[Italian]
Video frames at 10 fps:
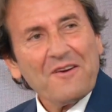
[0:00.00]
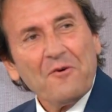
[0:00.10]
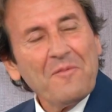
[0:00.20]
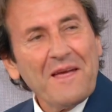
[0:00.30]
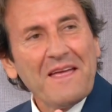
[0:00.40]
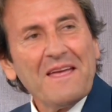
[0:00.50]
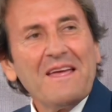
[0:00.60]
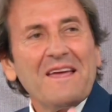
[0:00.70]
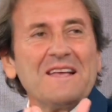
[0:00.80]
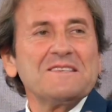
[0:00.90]
come
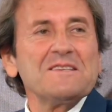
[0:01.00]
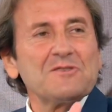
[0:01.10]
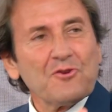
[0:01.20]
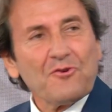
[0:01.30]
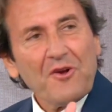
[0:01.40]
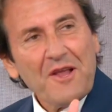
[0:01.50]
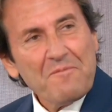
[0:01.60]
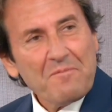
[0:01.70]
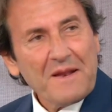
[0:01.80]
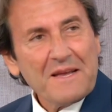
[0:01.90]
esistono le
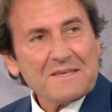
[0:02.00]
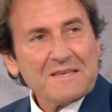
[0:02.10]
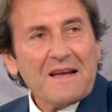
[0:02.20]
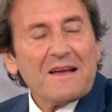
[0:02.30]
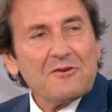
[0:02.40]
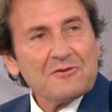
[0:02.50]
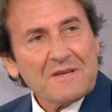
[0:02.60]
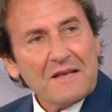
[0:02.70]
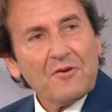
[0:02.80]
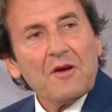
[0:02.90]
imprese, anche lo
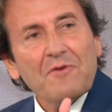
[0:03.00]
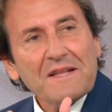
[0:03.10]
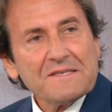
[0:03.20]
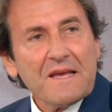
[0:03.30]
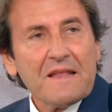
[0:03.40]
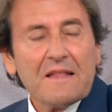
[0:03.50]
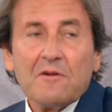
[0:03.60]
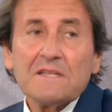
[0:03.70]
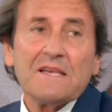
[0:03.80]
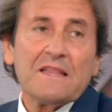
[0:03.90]
Stato è un'azienda, è
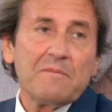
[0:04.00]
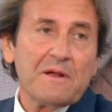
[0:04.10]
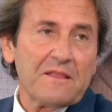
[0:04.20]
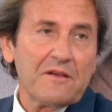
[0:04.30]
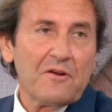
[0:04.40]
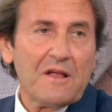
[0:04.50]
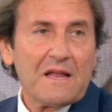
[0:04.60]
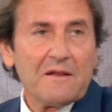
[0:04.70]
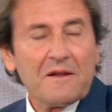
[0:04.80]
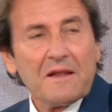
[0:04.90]
un'azienda
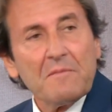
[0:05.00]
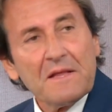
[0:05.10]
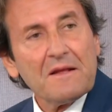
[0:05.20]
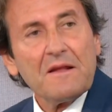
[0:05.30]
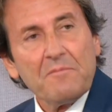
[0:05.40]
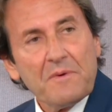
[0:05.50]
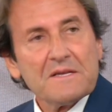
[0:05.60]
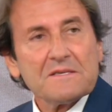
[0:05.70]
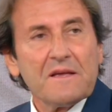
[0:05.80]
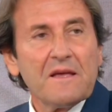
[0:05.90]
particolare perché mentre le
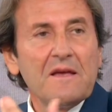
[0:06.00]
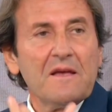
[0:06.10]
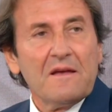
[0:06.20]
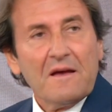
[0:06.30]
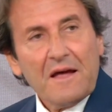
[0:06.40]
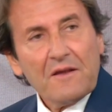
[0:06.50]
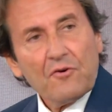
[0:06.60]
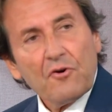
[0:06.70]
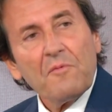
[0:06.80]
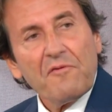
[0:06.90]
imprese
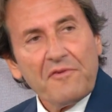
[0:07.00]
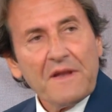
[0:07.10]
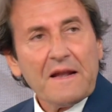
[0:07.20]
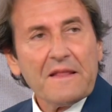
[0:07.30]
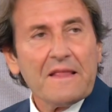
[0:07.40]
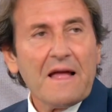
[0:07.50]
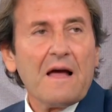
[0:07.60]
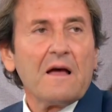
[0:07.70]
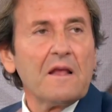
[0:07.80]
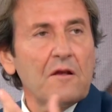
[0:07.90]
hanno come
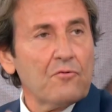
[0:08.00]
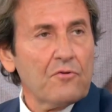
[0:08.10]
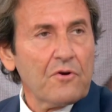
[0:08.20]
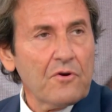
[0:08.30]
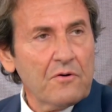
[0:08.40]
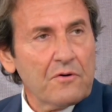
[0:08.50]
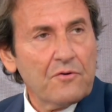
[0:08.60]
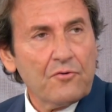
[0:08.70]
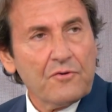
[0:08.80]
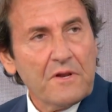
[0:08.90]
finalità il lucro, gli
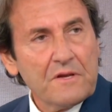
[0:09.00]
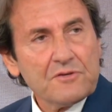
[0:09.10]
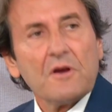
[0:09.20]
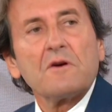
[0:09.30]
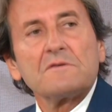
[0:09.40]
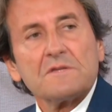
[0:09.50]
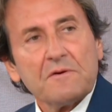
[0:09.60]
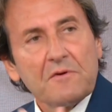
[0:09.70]
utili, cioè conseguire